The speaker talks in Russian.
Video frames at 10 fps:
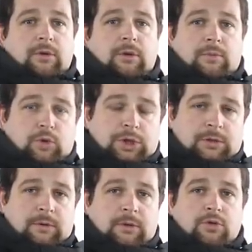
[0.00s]

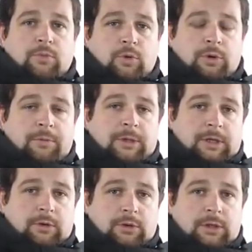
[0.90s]
имущество супругов
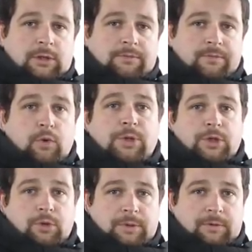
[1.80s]
признается общей
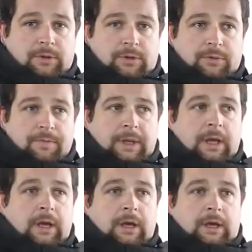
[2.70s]
собственностью
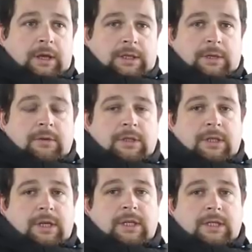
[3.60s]
и,
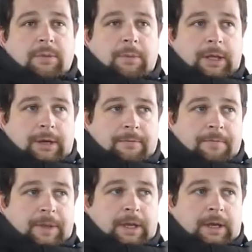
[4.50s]
соответственно, делится пополам.
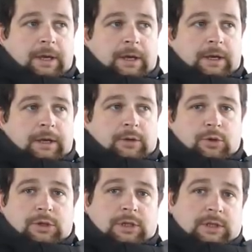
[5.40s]

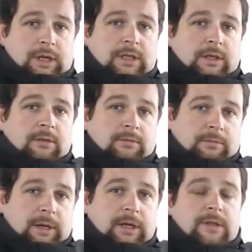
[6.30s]
То есть здесь
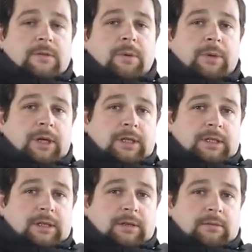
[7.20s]
как раз
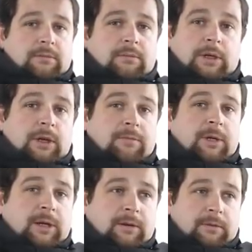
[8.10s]
вспоминается Полиграф
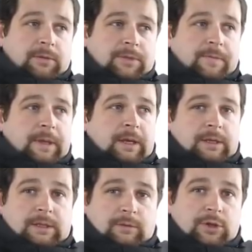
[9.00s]
Полиграфович
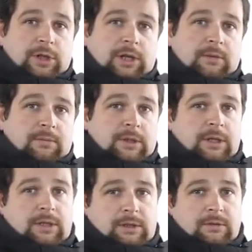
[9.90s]
с его желанием
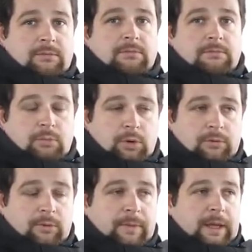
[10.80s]
поделить
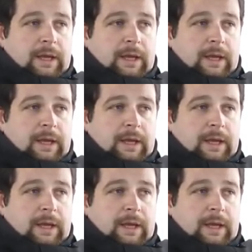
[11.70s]
поровну.